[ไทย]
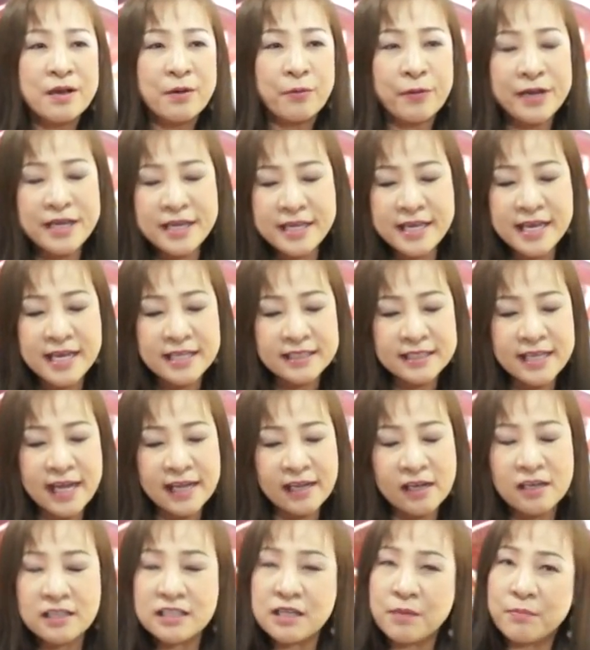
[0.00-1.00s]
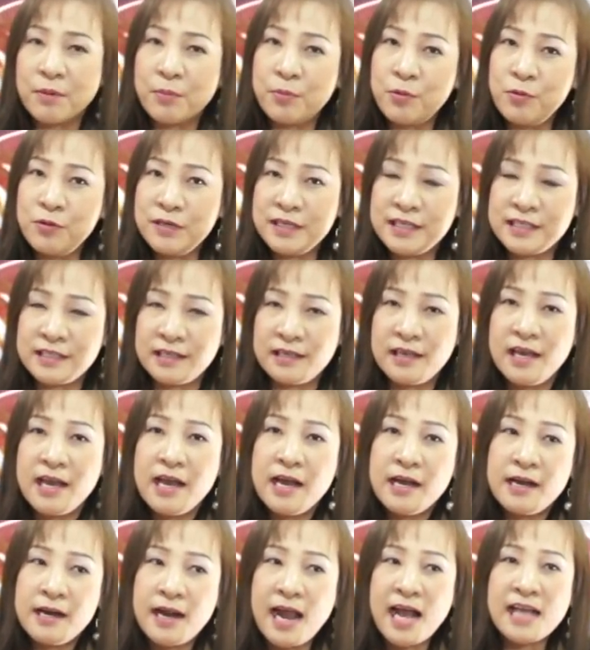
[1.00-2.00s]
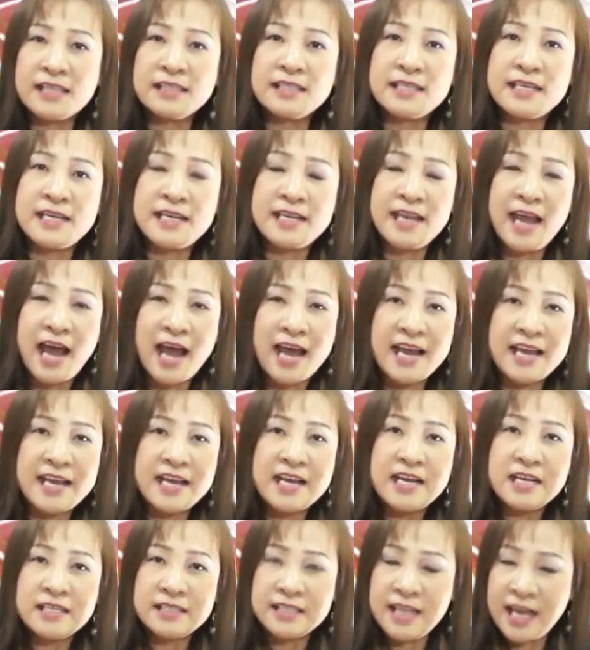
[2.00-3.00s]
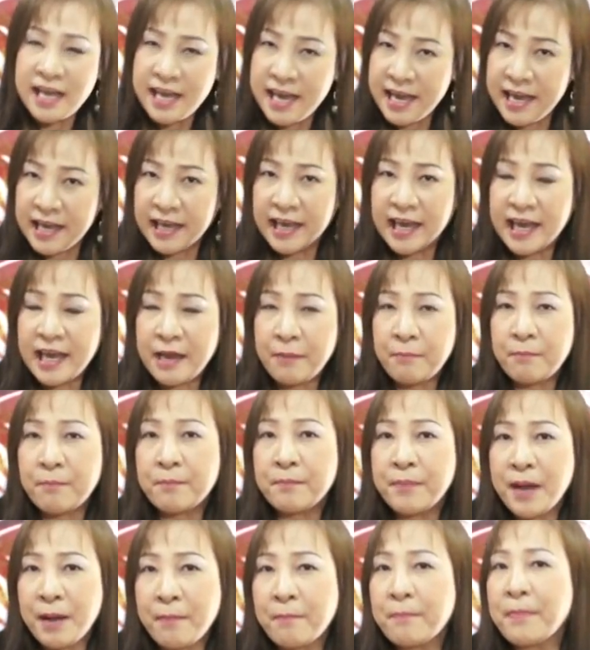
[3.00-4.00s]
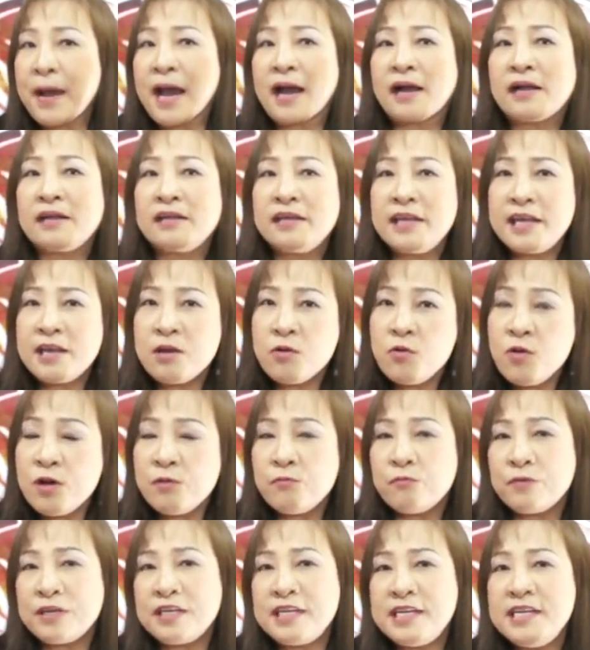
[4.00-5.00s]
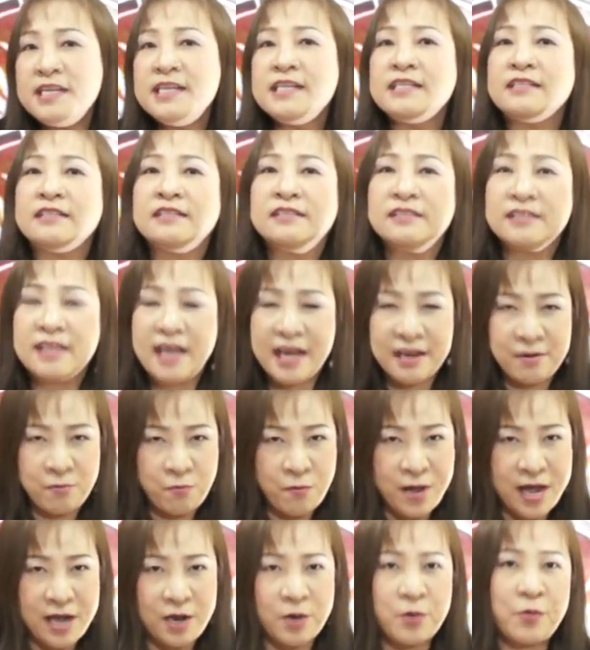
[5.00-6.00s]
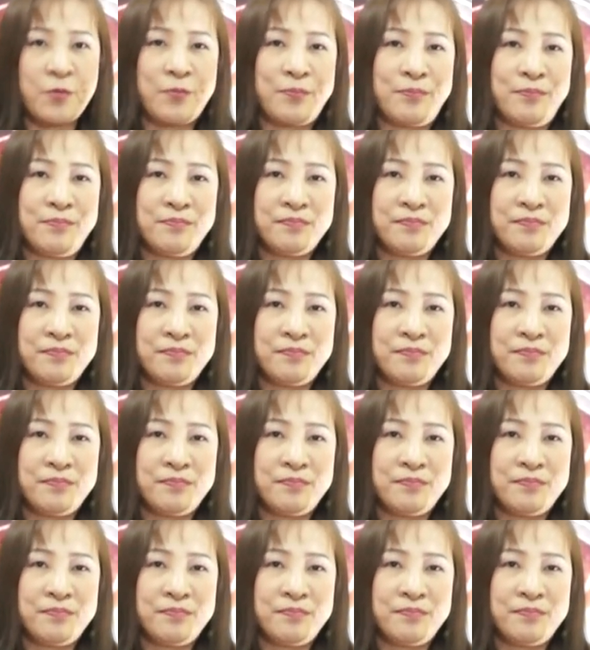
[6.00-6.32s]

วันนี้อาจารย์ก็จะมาพูดถึงราศีใดจะเฮงเฮงปังปังในงวดวันที่1ธันวาคม